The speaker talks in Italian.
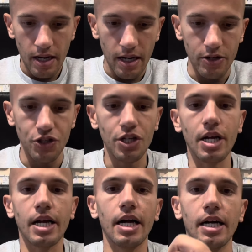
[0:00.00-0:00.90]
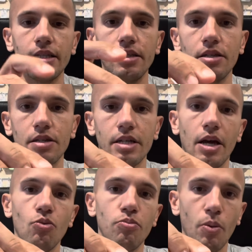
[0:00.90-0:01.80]
la Jig Caddis, che
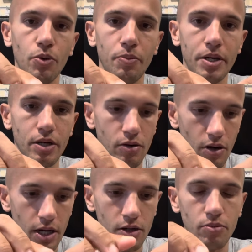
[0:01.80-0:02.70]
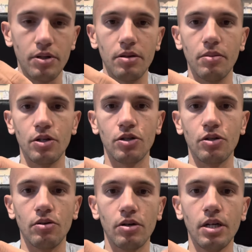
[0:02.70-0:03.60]
è un po' più piccola come
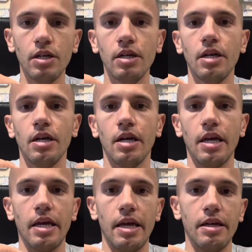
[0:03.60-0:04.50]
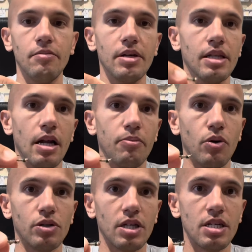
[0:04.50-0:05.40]
dimensione e imita il
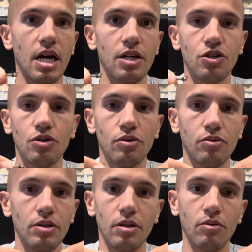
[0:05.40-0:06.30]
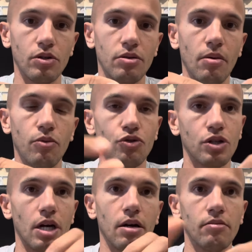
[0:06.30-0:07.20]
portasasso, quindi è un'ottima
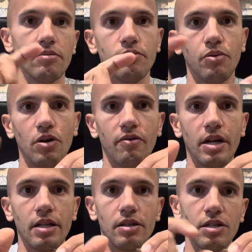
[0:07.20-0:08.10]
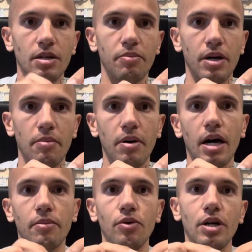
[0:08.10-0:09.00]
mosca polivalente sia per il
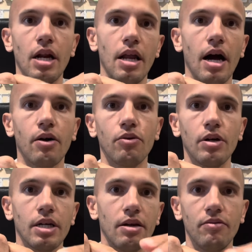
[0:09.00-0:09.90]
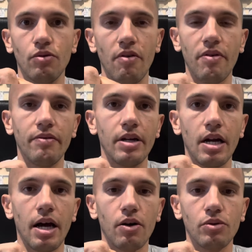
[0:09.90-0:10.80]
barbo nelle acque che, dove vive
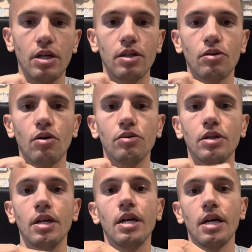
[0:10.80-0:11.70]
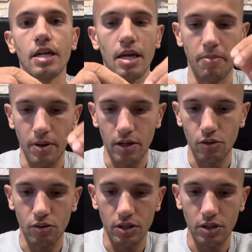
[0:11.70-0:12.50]
nelle acque delle trote che per le trote